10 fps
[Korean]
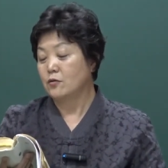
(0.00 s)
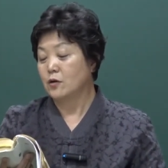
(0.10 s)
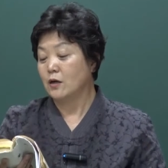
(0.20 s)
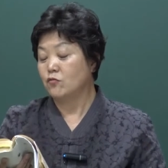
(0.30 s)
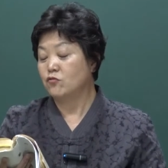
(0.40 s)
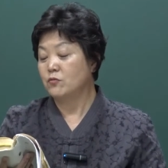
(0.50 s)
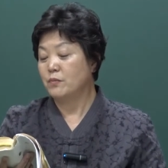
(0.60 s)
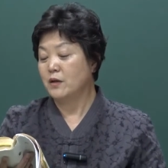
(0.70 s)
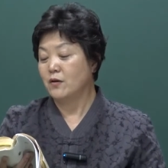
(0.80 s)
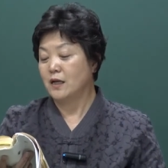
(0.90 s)
아 우는
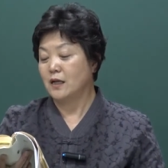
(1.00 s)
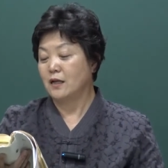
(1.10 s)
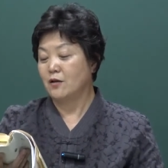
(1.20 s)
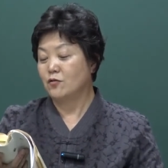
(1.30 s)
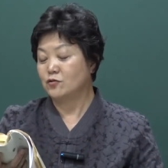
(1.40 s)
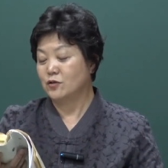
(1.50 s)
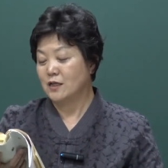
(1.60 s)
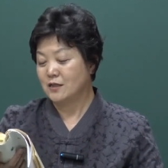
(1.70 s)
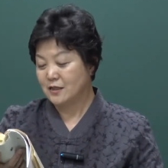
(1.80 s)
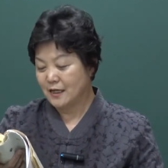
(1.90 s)
빼놔야 되겠네.
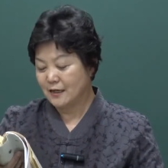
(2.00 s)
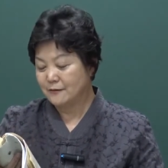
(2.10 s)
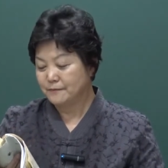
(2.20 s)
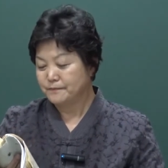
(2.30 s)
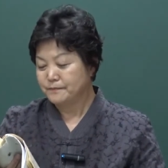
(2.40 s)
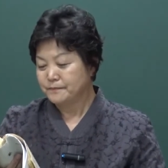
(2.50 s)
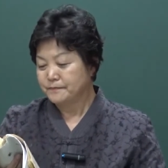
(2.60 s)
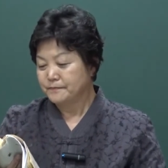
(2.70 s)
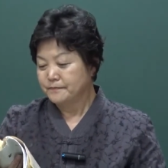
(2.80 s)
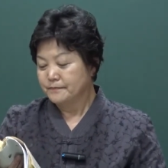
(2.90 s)
요순의 선양.
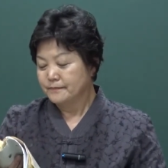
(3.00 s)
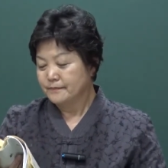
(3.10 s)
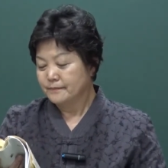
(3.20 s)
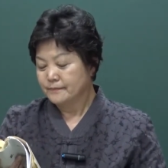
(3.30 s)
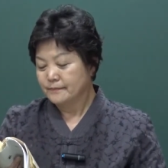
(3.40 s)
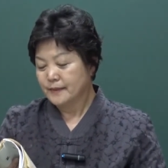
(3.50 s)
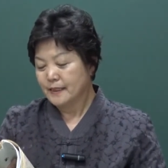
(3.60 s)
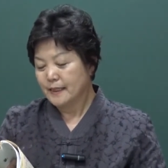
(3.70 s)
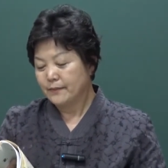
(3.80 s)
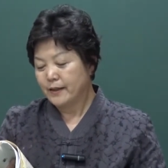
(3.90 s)
음,
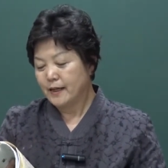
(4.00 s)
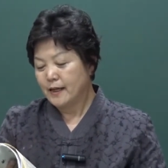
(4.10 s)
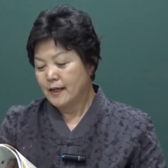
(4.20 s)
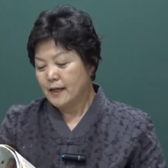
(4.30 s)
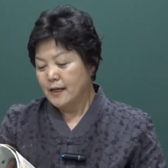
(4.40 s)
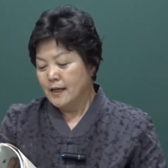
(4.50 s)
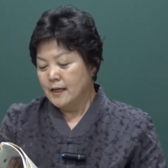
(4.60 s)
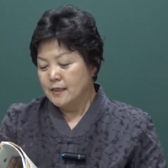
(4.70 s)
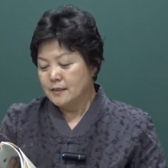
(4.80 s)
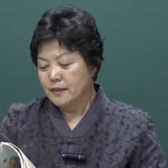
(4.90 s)
그 다음에
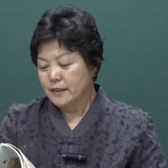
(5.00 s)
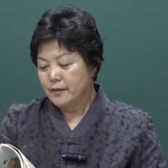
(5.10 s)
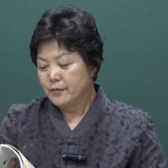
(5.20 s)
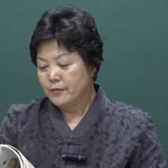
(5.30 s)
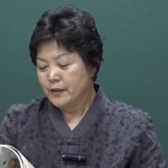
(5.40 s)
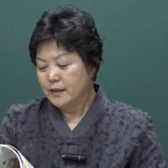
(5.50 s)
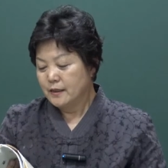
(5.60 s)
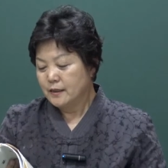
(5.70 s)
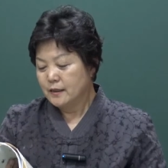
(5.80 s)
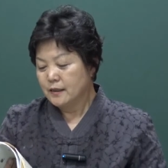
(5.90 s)
전에
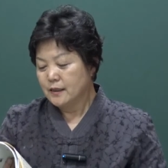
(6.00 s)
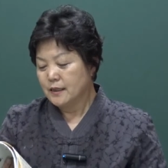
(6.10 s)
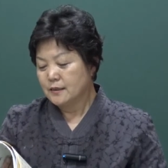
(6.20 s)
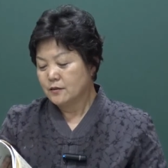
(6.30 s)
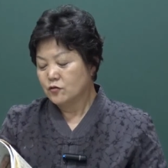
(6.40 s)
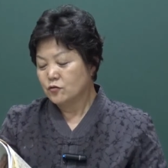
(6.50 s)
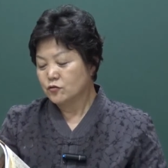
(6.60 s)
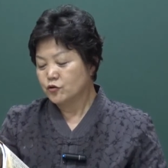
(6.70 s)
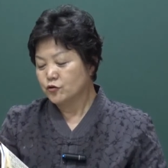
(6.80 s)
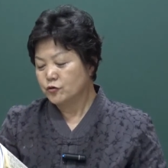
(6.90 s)
보면은 그래서
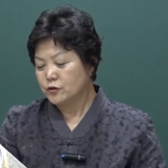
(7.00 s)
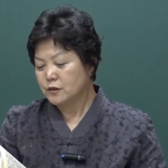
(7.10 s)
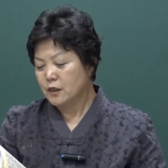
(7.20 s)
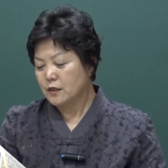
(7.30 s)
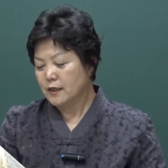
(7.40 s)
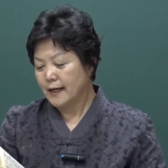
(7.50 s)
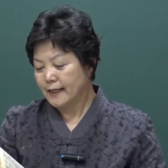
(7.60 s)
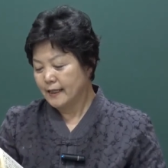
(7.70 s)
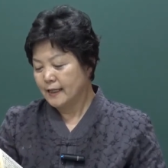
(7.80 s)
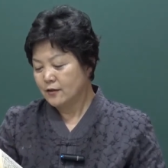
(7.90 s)

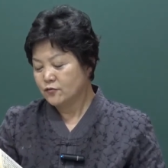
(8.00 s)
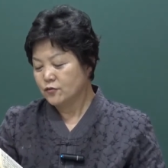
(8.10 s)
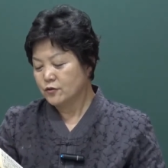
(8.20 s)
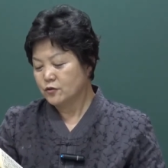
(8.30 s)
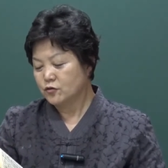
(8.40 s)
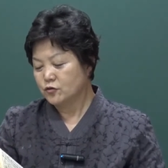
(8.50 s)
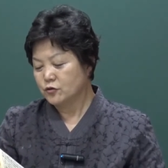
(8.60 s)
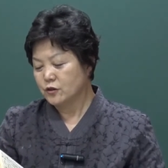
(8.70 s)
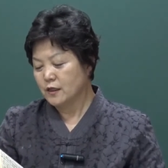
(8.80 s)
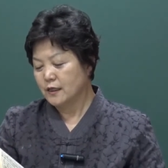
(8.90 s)
중정하니 구호는
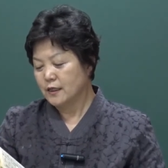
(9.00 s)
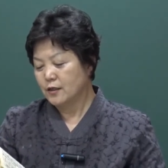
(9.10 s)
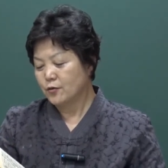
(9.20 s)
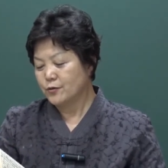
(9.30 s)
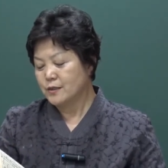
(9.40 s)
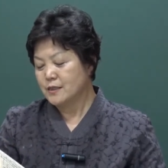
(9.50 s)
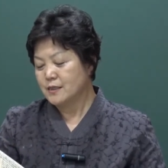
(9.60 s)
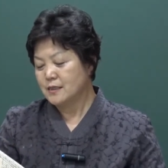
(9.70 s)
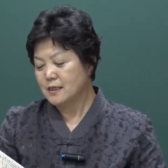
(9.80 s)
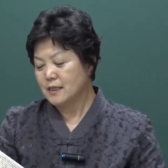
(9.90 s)
중정하니
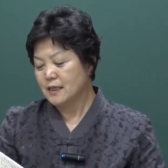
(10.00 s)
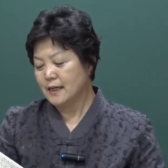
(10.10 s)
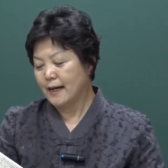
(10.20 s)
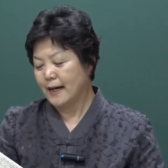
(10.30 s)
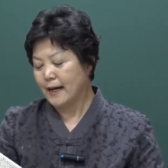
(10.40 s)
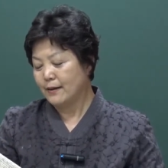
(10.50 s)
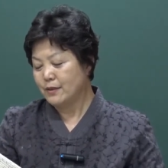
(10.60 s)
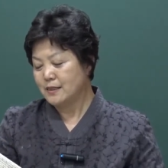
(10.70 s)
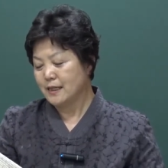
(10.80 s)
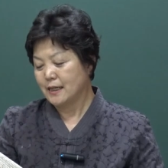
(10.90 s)
돈지
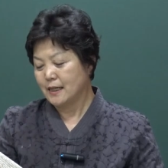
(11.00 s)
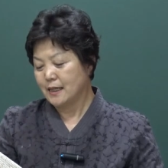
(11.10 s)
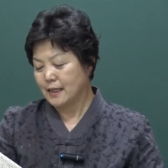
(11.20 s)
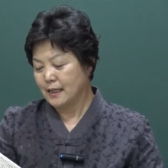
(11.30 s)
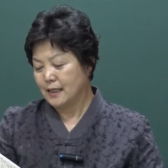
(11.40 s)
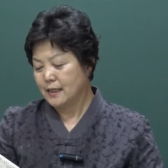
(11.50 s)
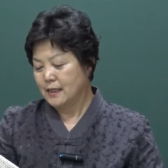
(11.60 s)
감이자야라